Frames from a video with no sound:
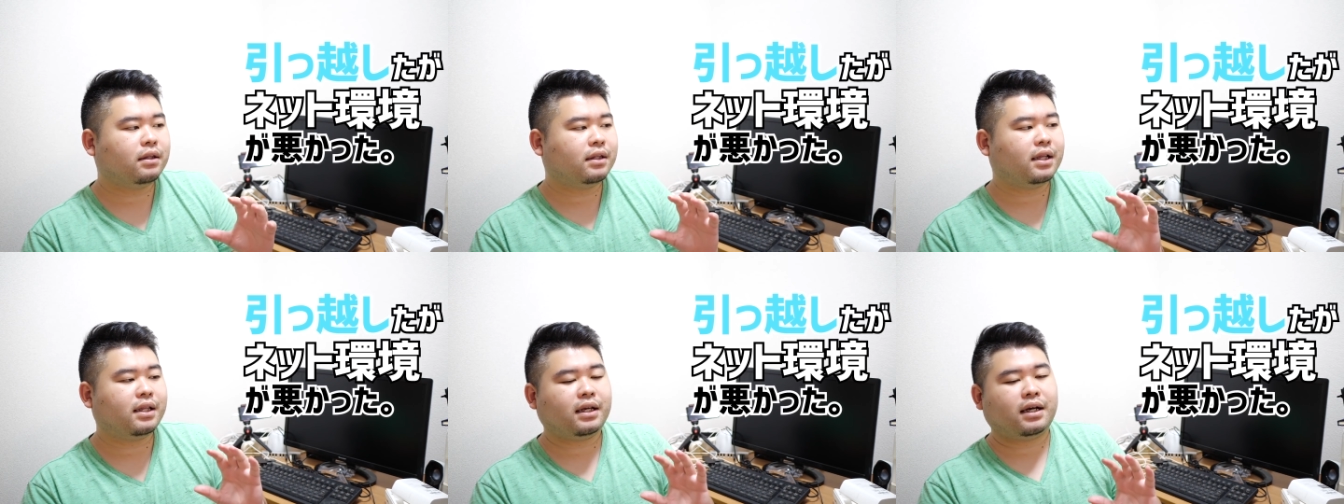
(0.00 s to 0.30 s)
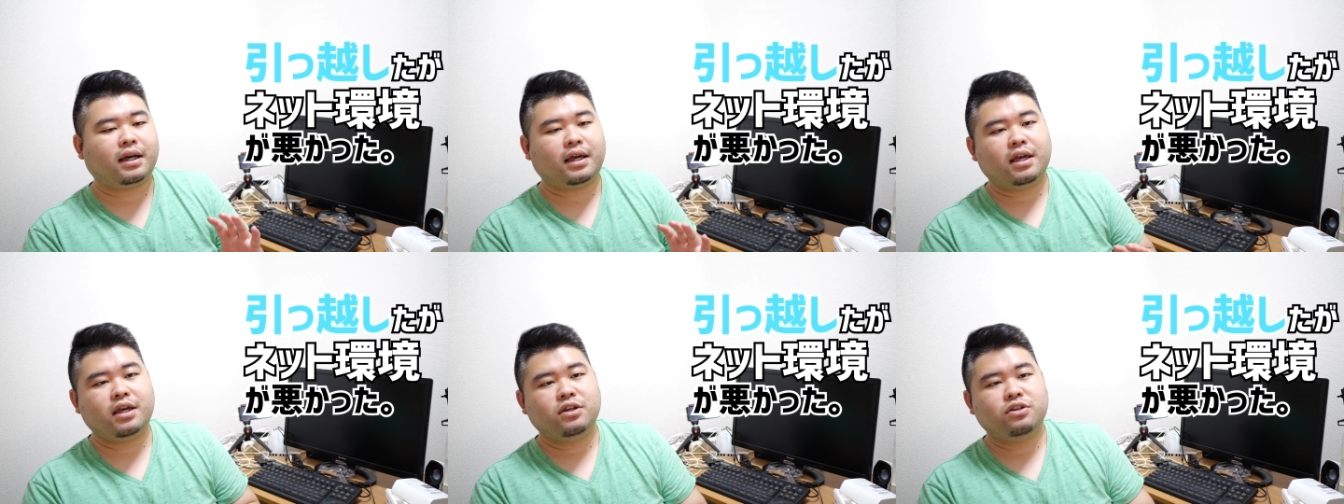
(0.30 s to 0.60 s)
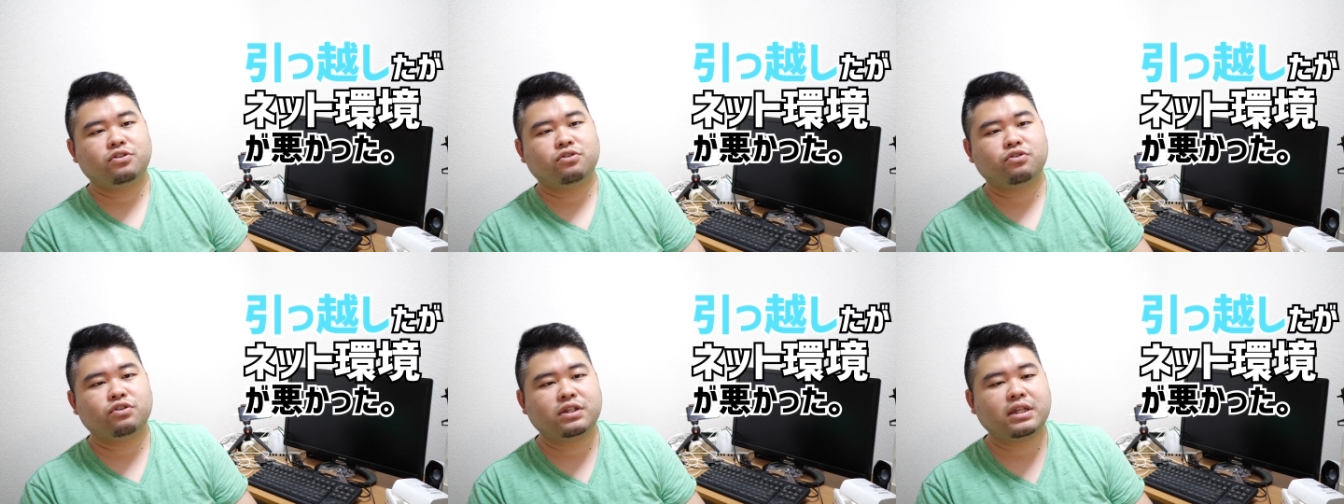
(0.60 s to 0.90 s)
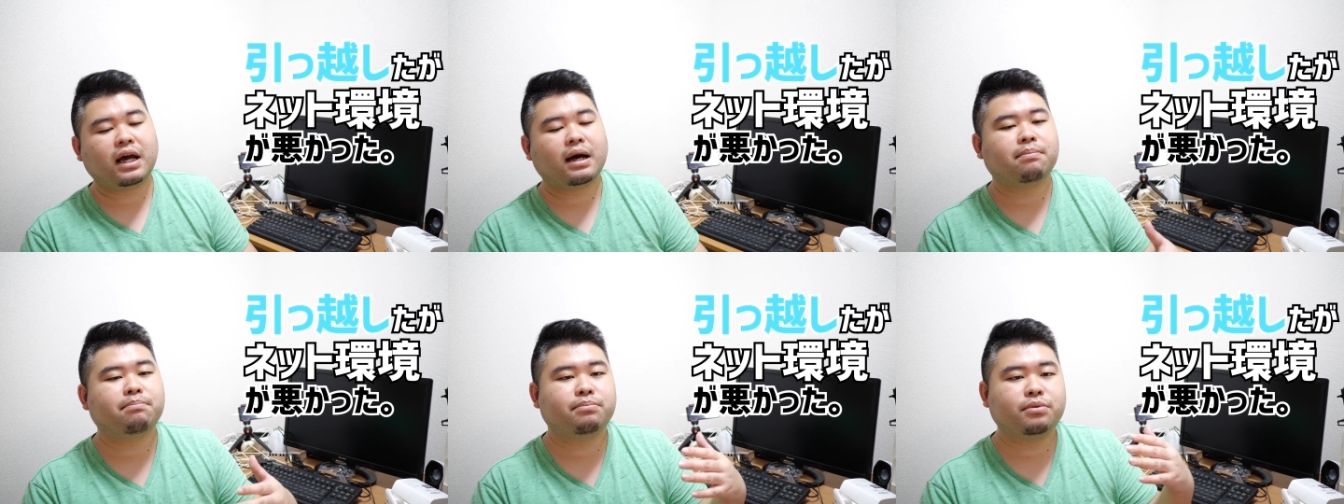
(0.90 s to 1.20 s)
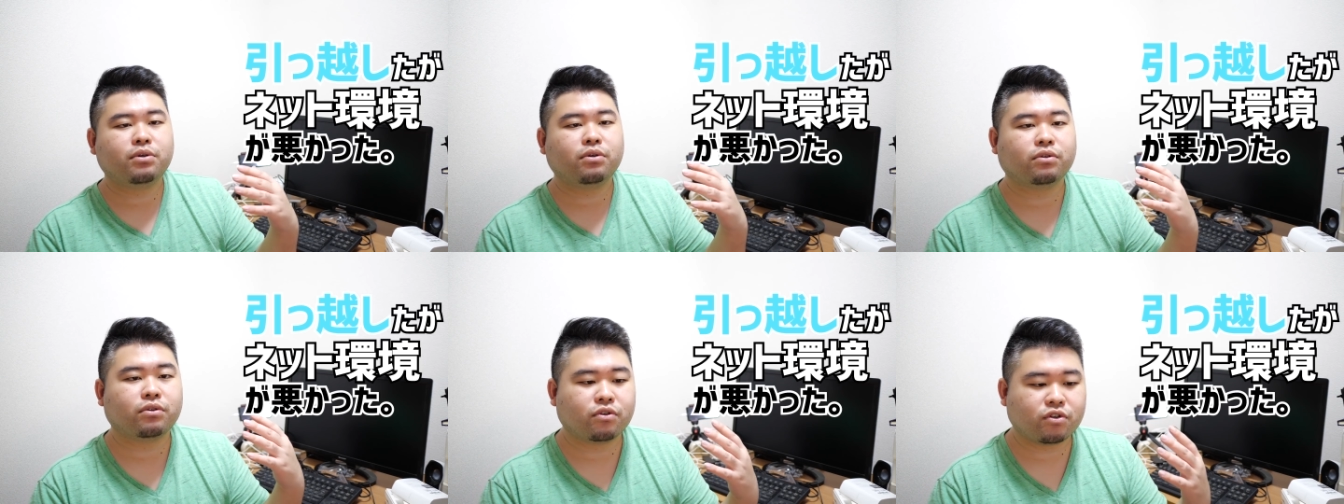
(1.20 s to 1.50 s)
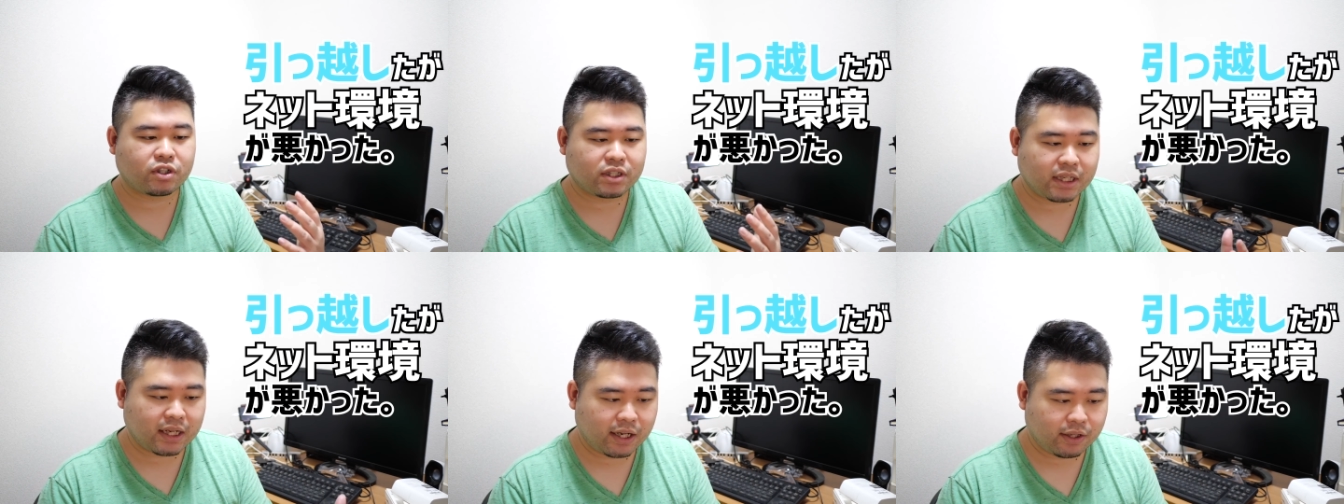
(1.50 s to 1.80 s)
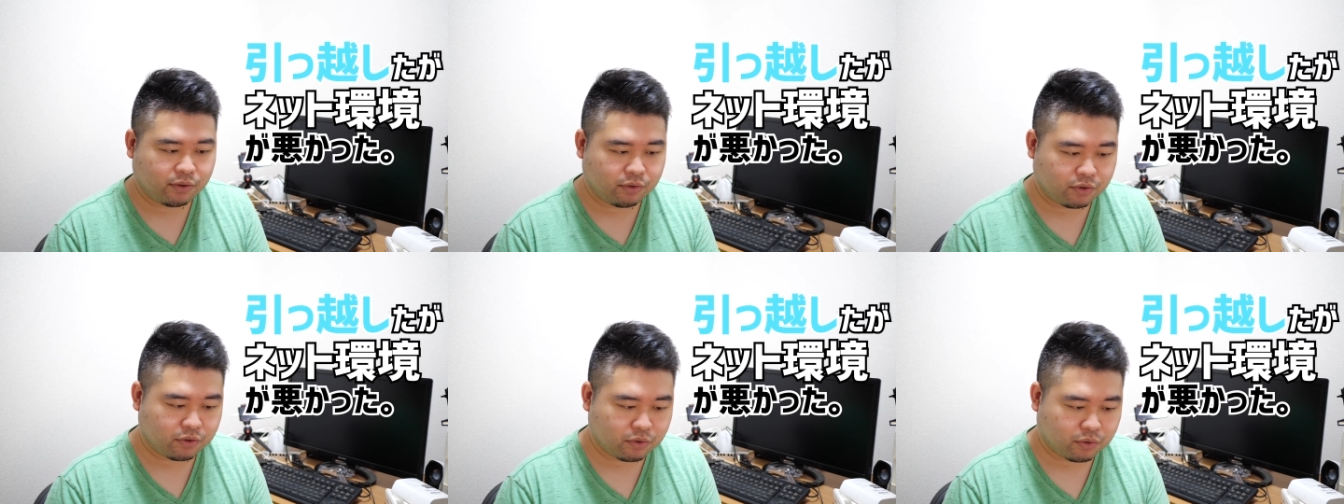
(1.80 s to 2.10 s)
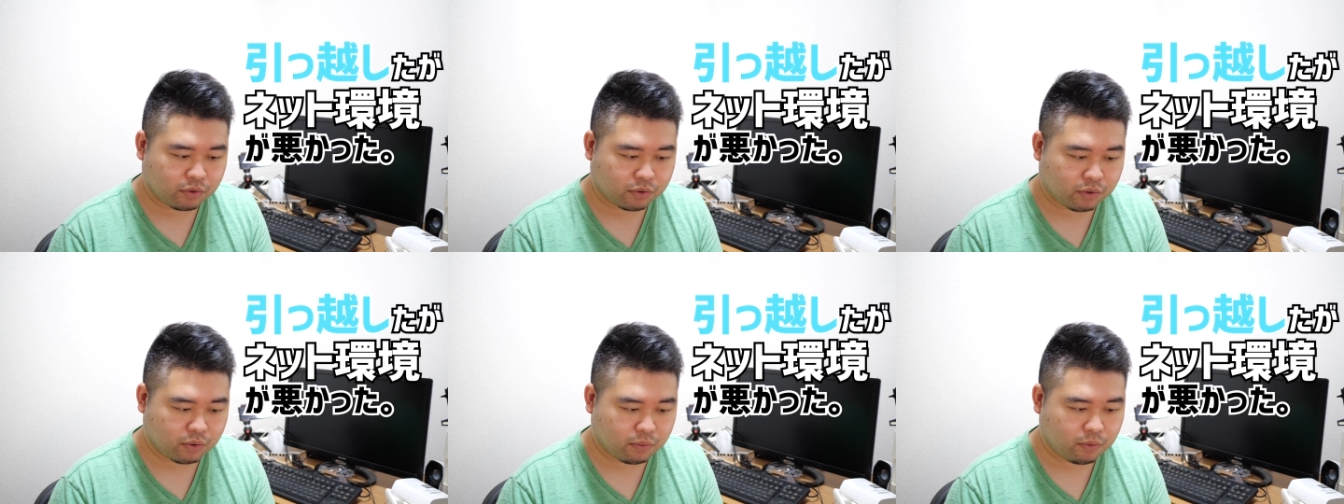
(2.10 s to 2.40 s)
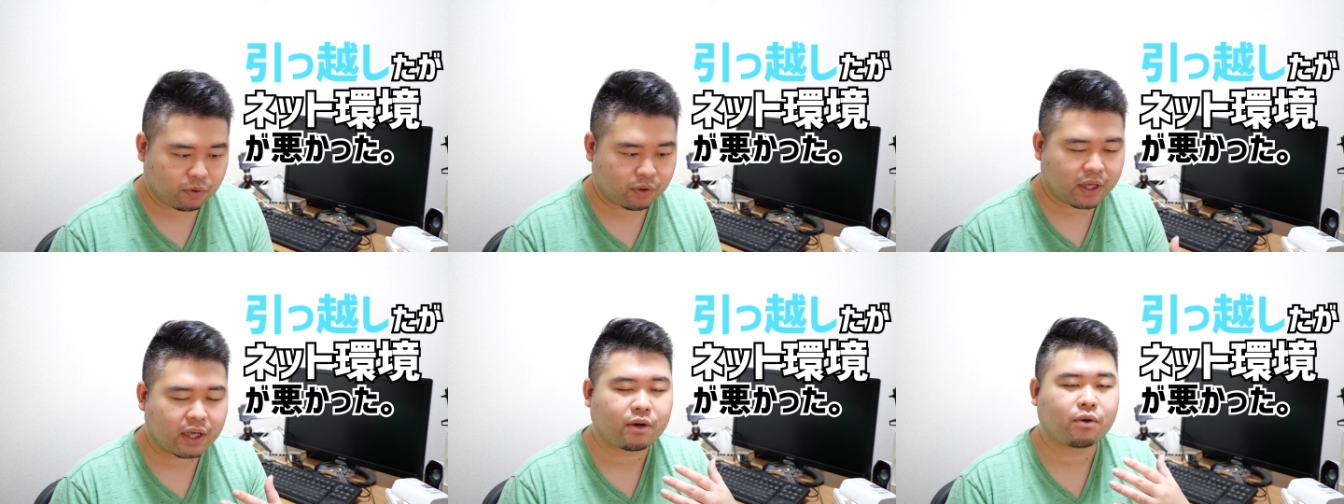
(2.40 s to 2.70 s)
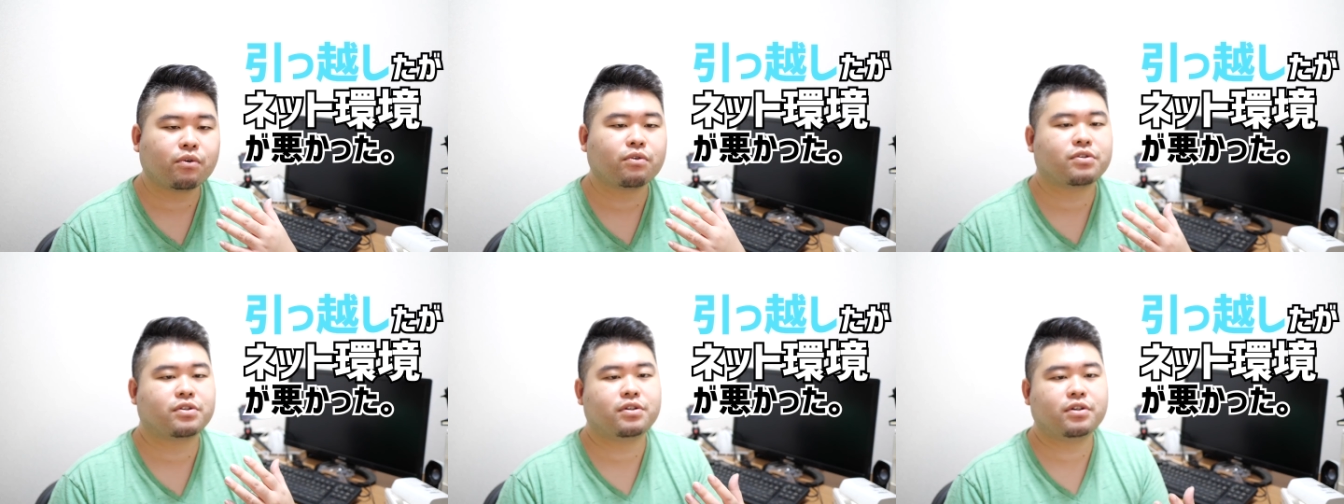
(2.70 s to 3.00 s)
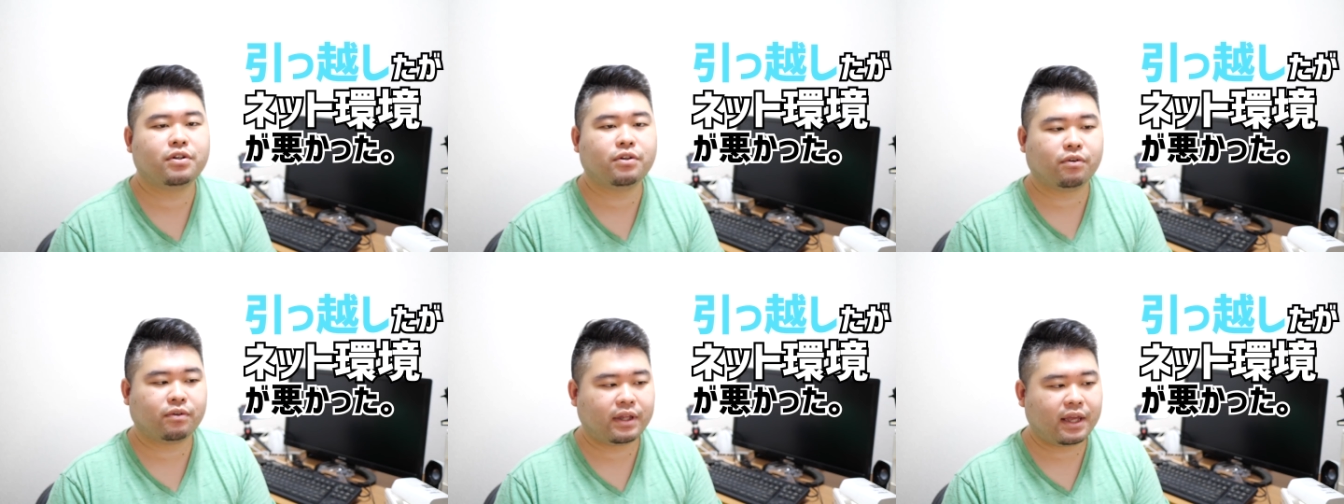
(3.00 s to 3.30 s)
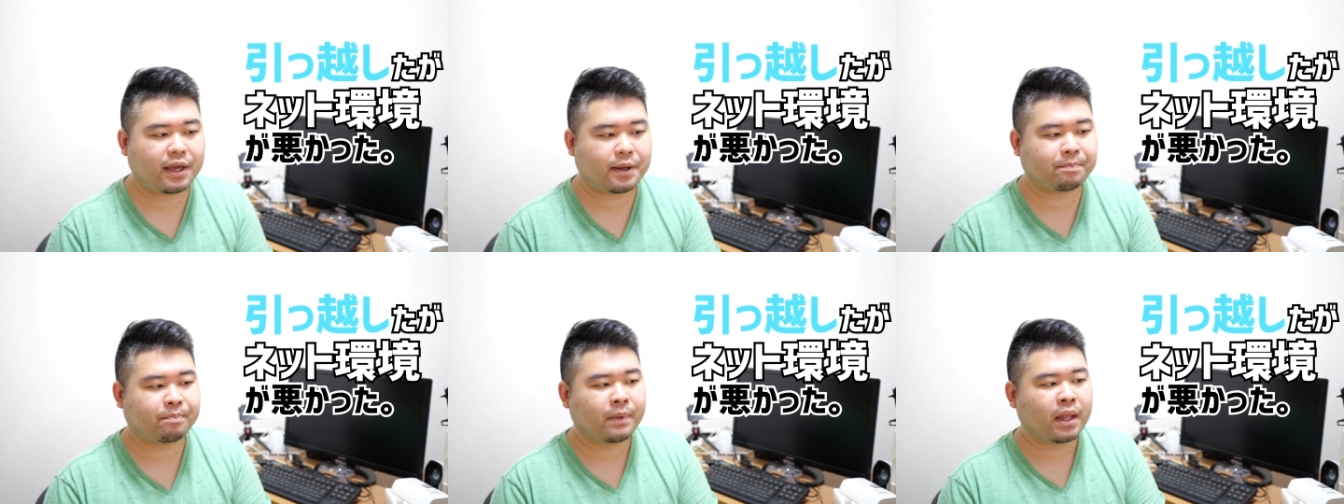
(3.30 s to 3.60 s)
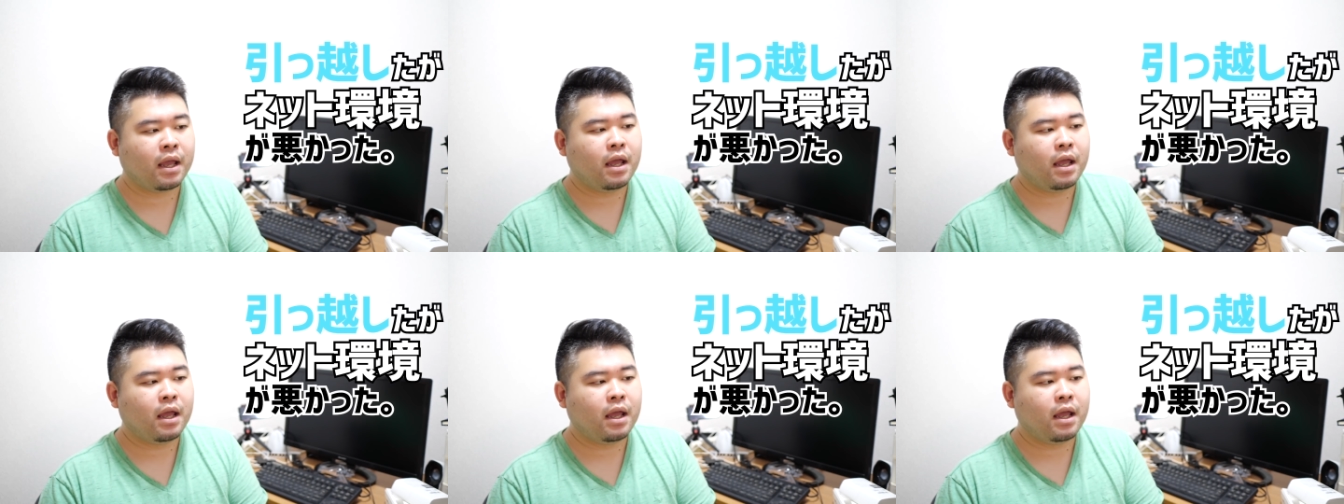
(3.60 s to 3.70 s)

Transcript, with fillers: 何か編集してアップロードをしたりということを結構するので、